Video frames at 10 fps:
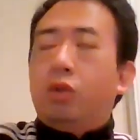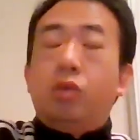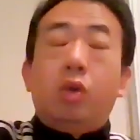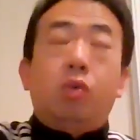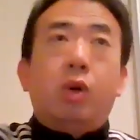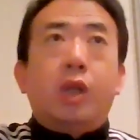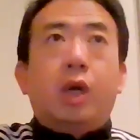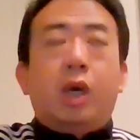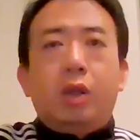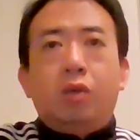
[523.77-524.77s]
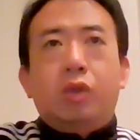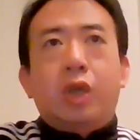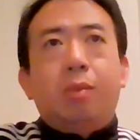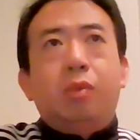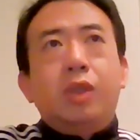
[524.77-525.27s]
最多的啊，有
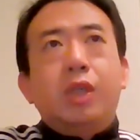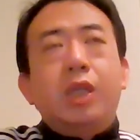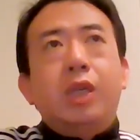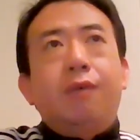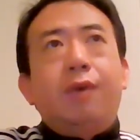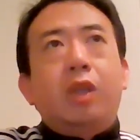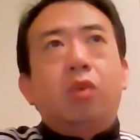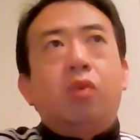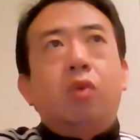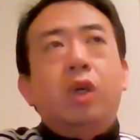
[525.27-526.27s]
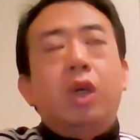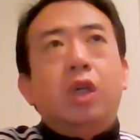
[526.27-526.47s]
差不多三千万的多